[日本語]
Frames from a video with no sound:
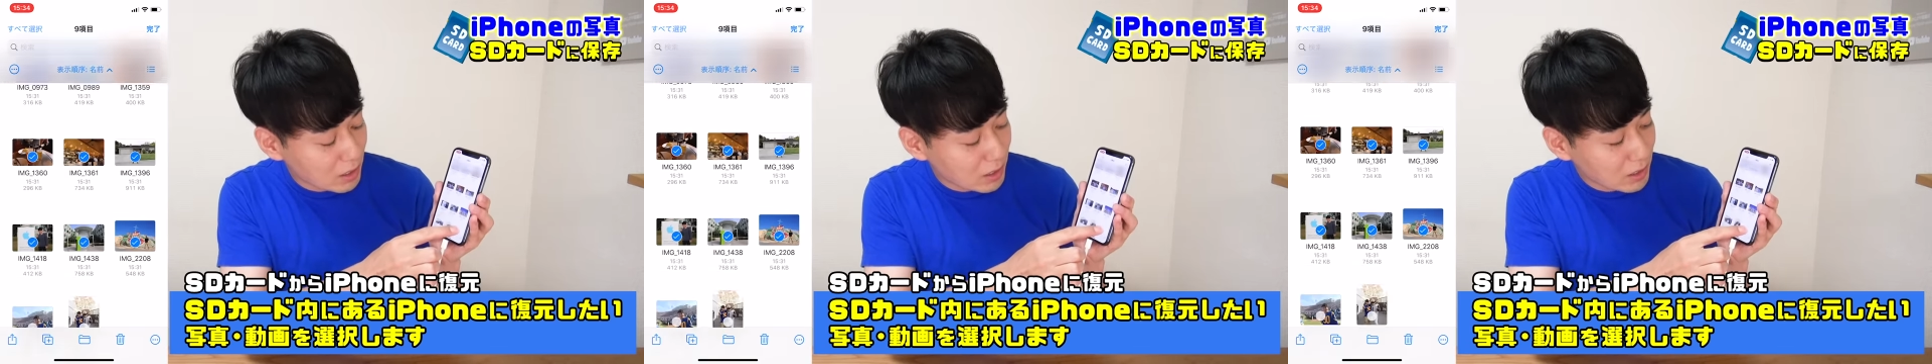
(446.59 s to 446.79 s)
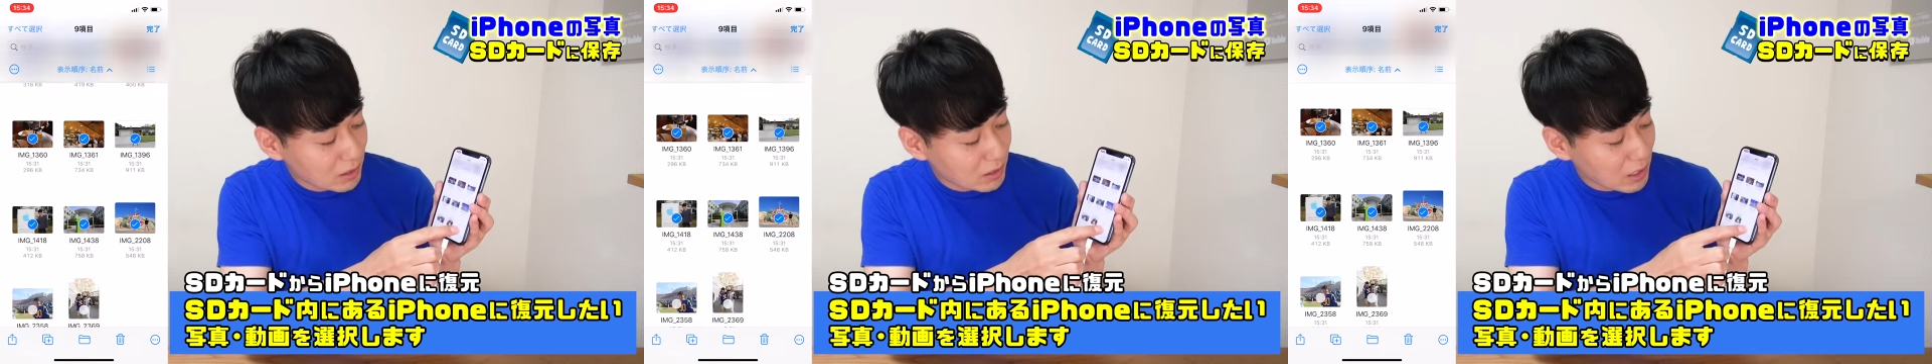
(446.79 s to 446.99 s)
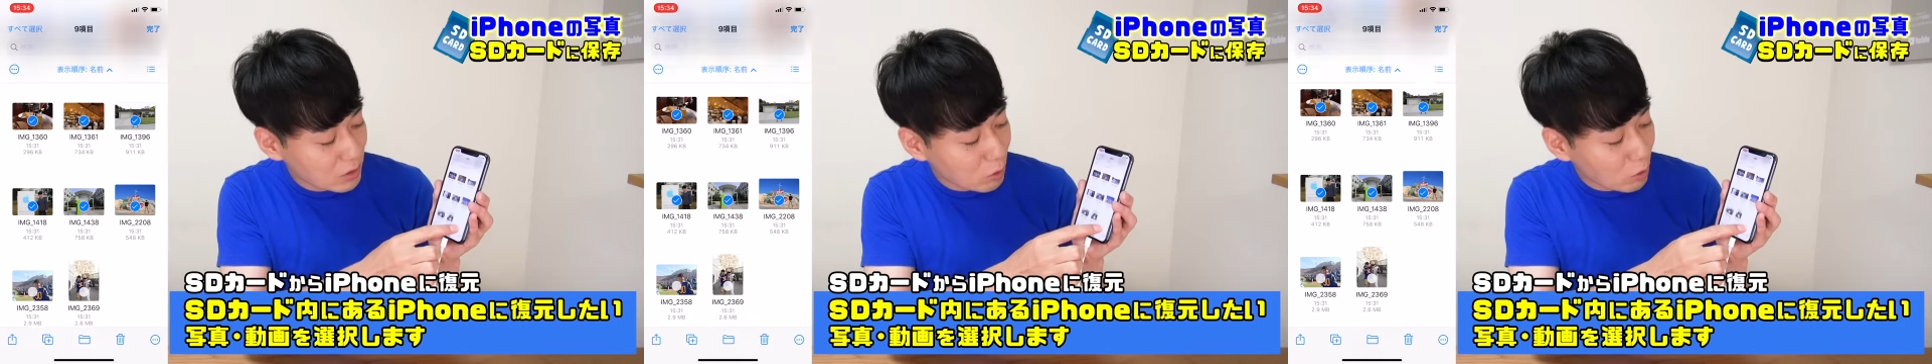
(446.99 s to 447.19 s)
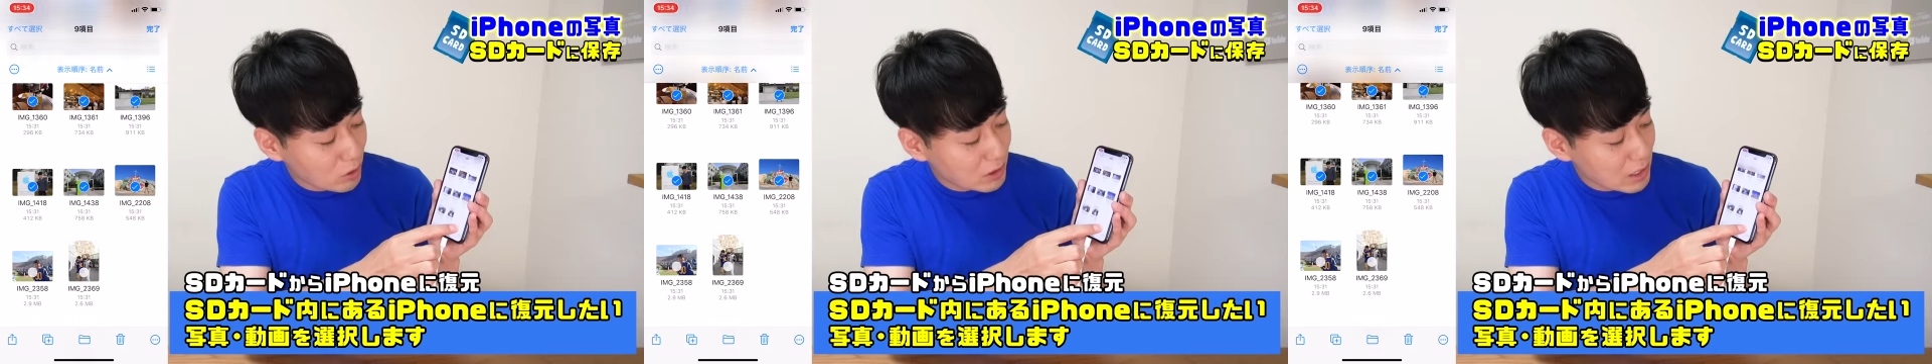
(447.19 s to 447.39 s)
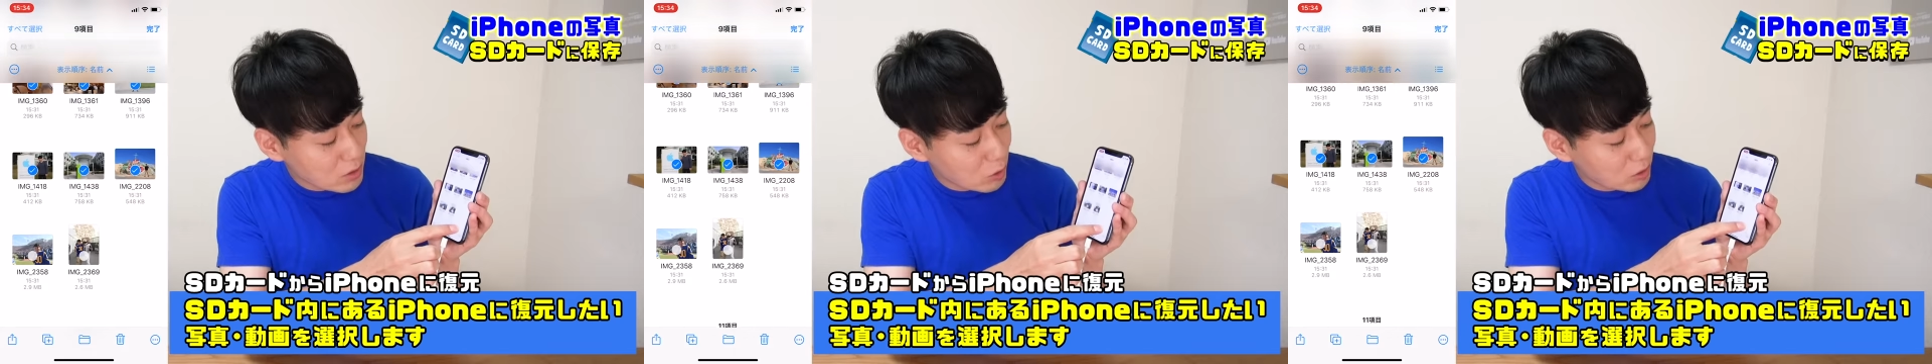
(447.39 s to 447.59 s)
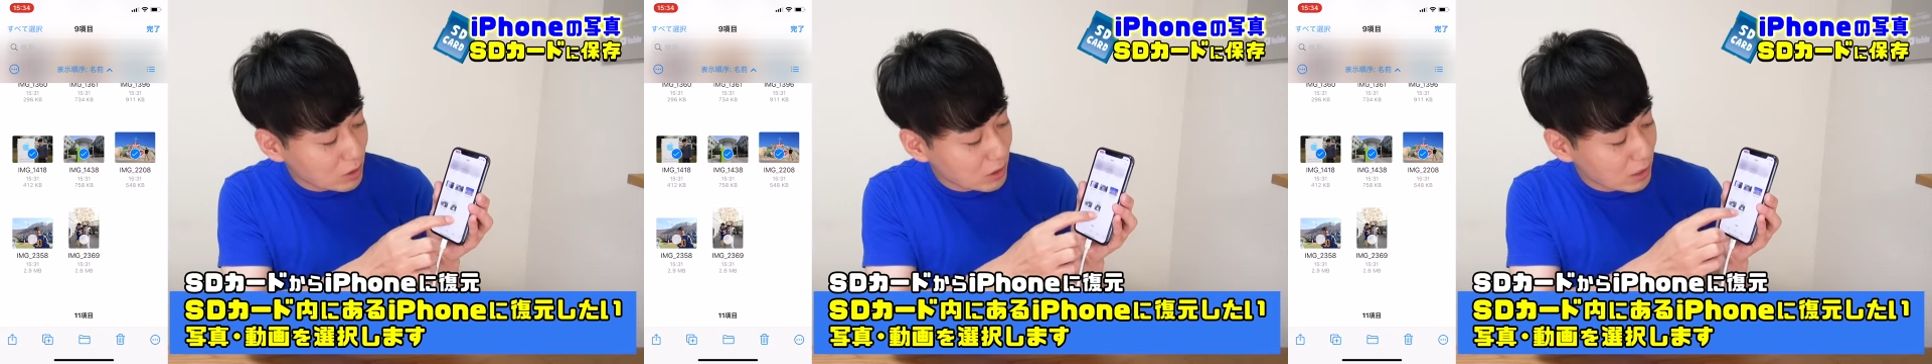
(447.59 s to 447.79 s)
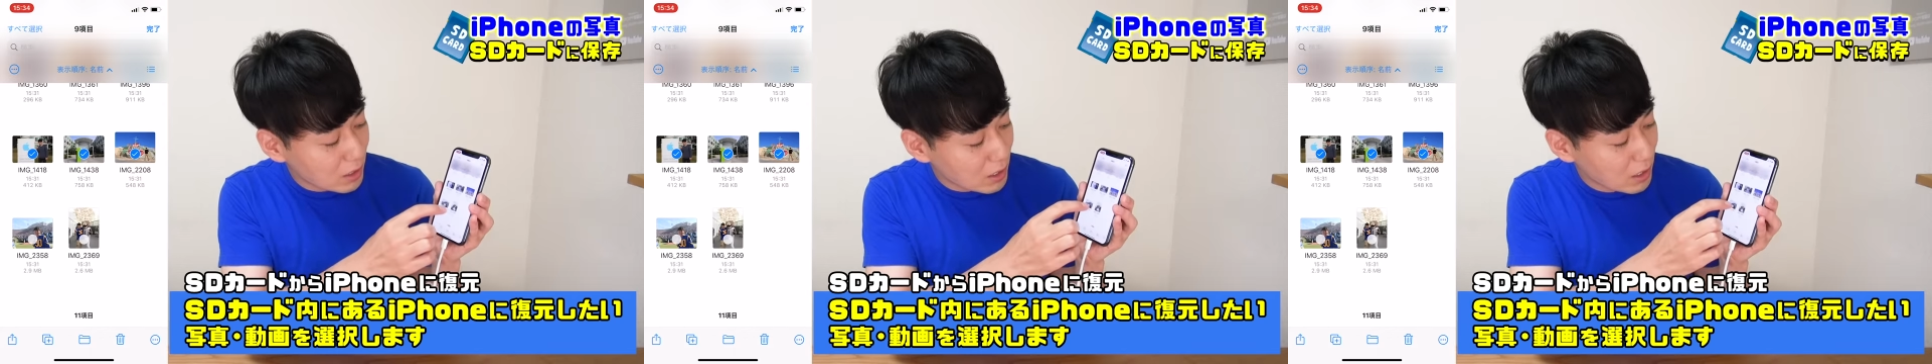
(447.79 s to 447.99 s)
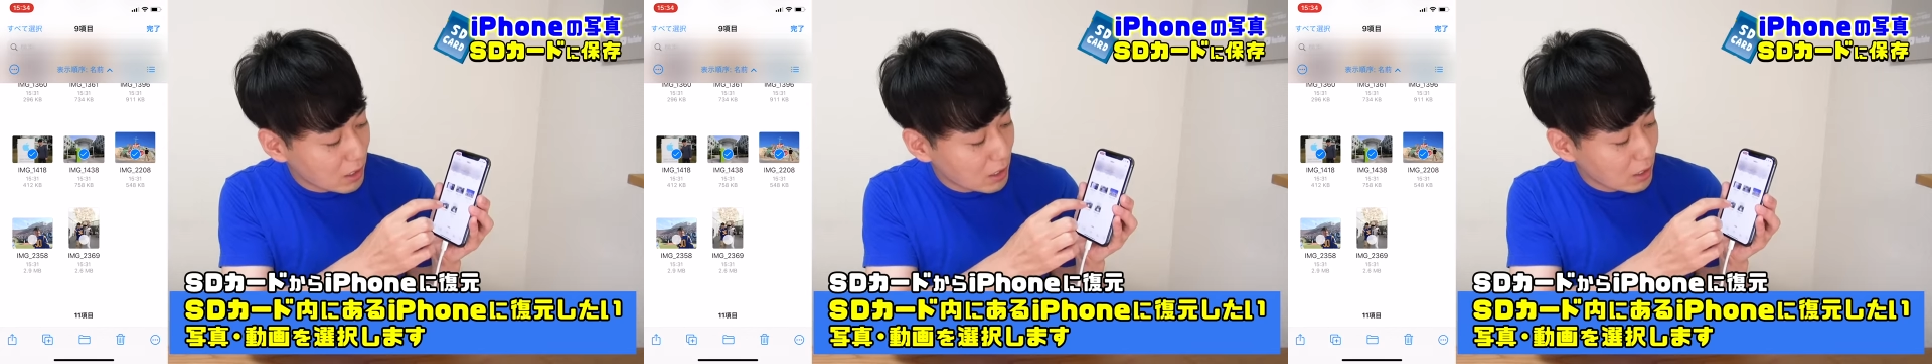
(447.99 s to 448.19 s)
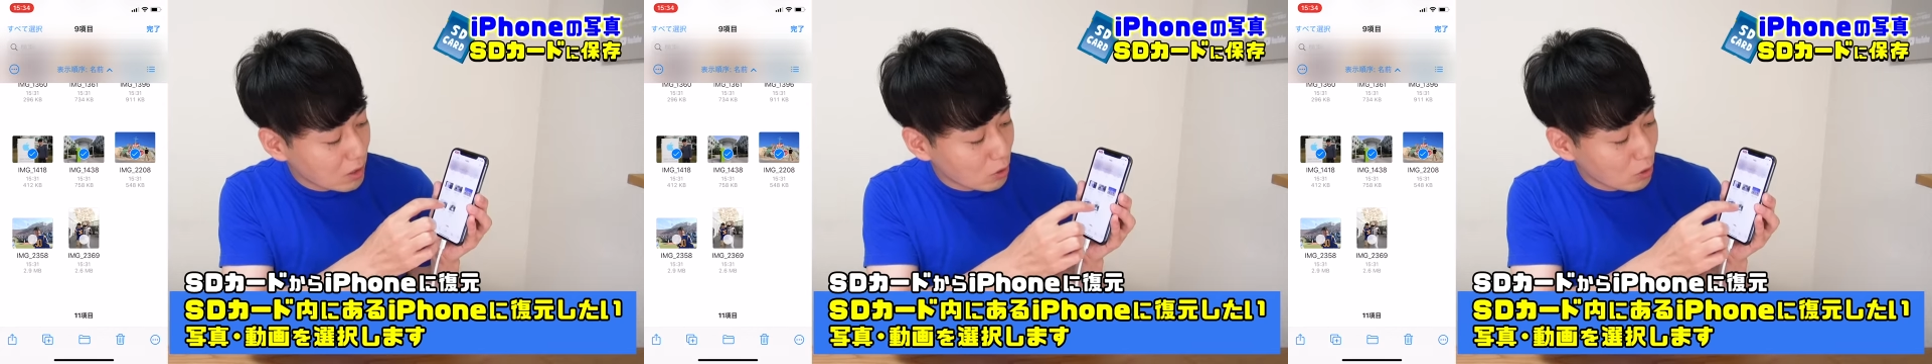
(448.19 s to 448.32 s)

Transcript: 一回横になぞってから